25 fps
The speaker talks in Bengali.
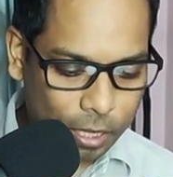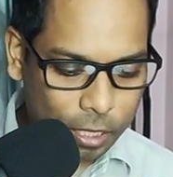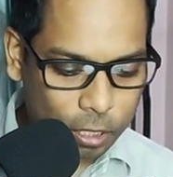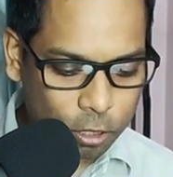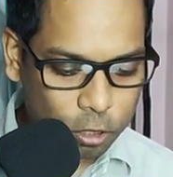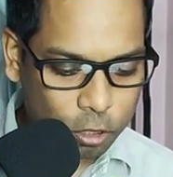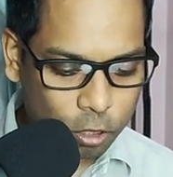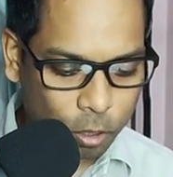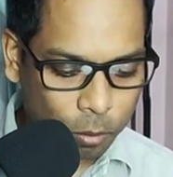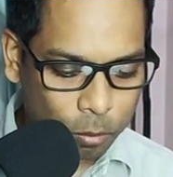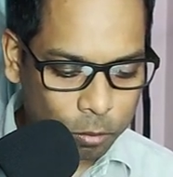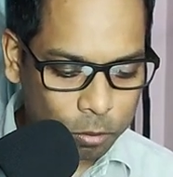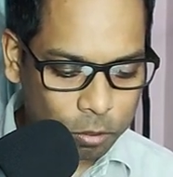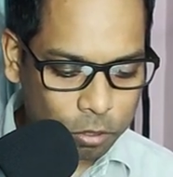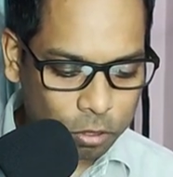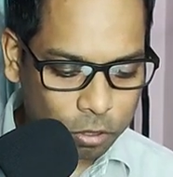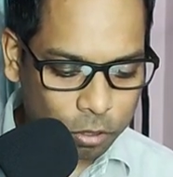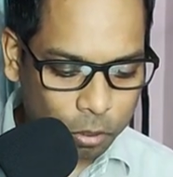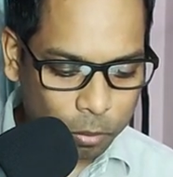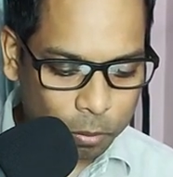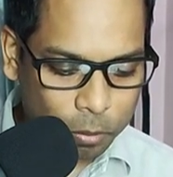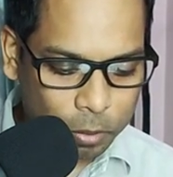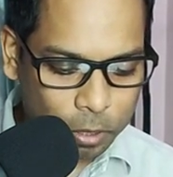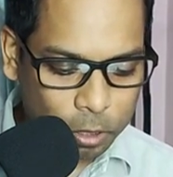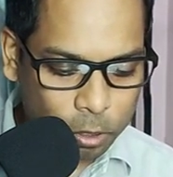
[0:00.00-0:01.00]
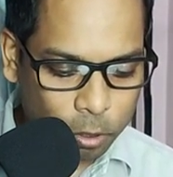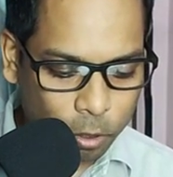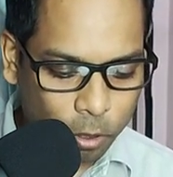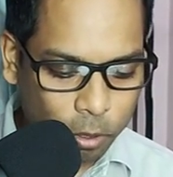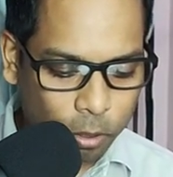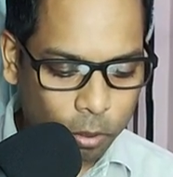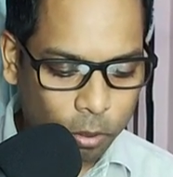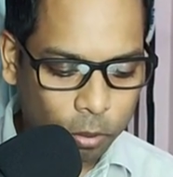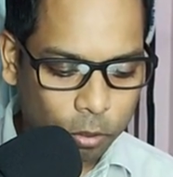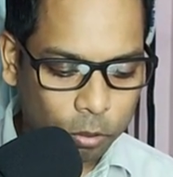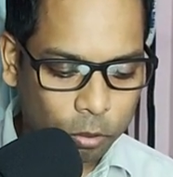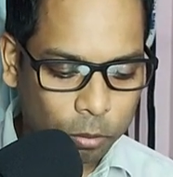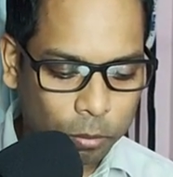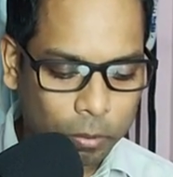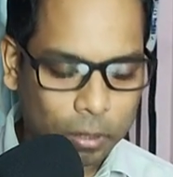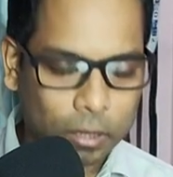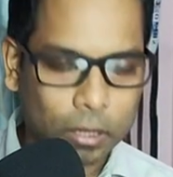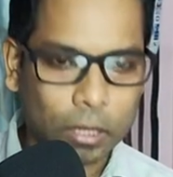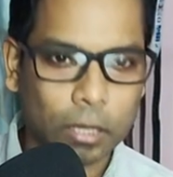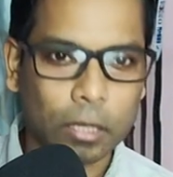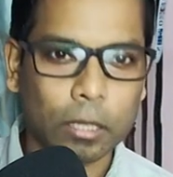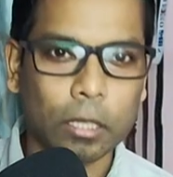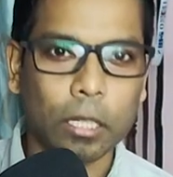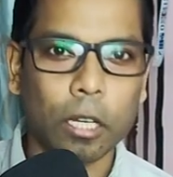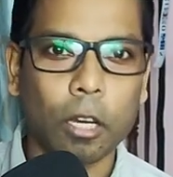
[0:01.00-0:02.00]
এই সমস্ত বিষয়ও
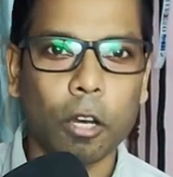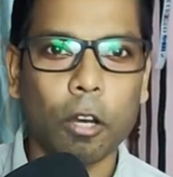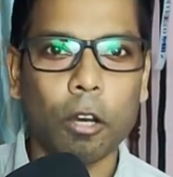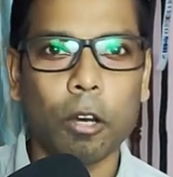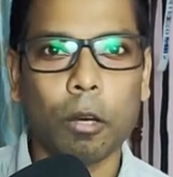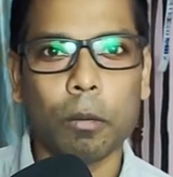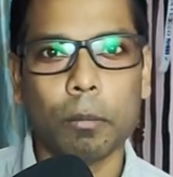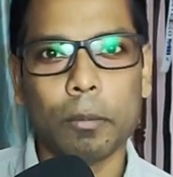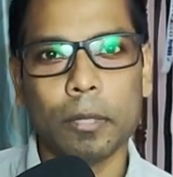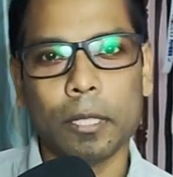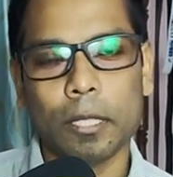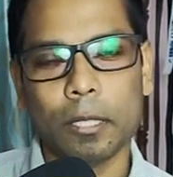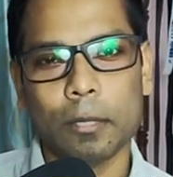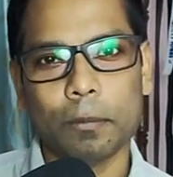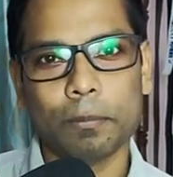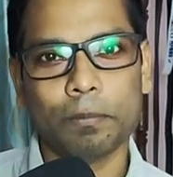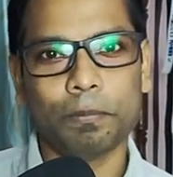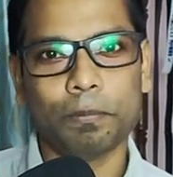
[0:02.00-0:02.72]
তোমাদের দেওয়া হবে